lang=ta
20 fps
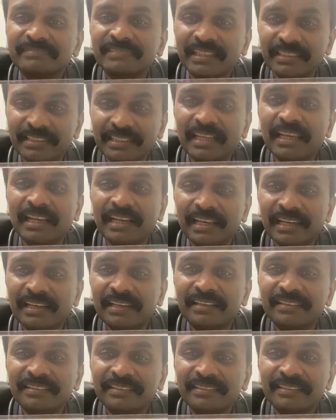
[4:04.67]
அதனால்
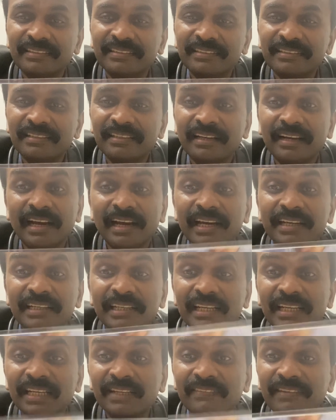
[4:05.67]
ஹார்ட்
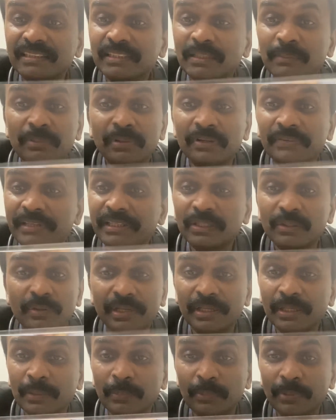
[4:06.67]
அட்டாக் வந்த பிறகு வெயிட்டு
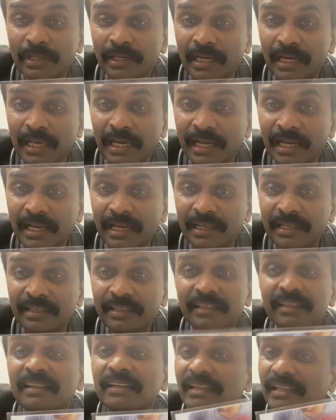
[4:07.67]
குறைக்க போகிறீங்களா
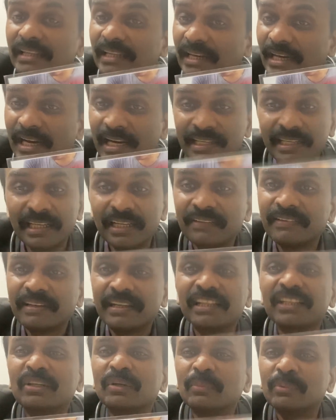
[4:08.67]
இல்லை ஹார்ட் அட்டாக்
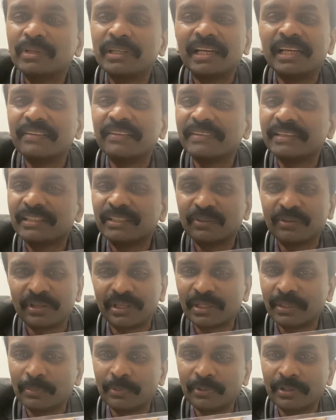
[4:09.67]
வர்றதுக்கு முன்னாடி வெயிட்டு
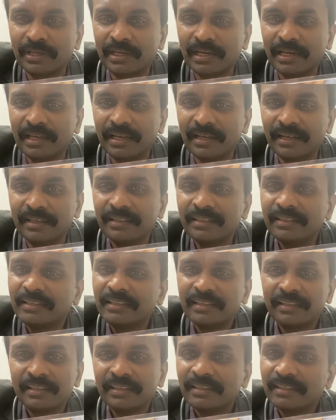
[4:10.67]
குறைக்க போகிறீங்களா
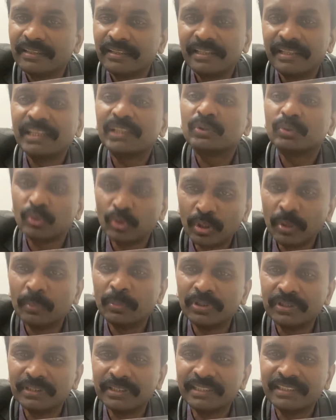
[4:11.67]
இன்னைக்கு
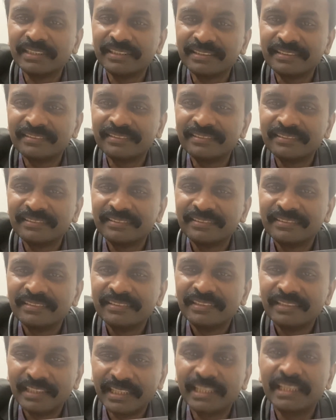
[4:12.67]
தூங்கும்போது
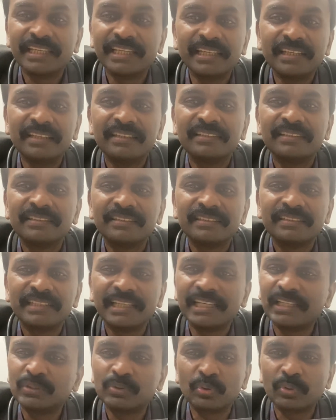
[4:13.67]
இன்னைக்கு
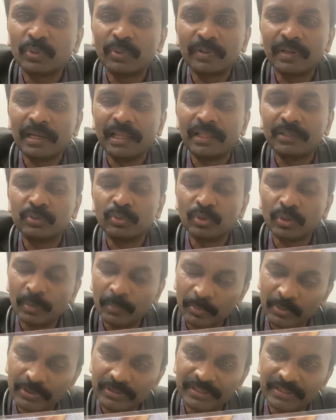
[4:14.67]
நைட்டு தூங்குவீங்களா
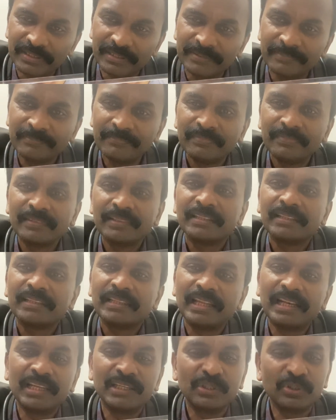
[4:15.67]
தூங்கும்போது
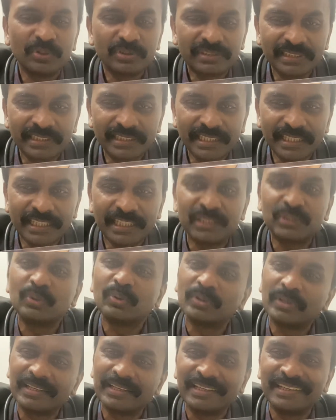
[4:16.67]
நல்லா யோசிச்சுட்டே
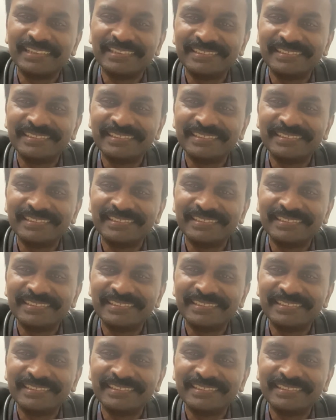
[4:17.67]
தூங்குங்க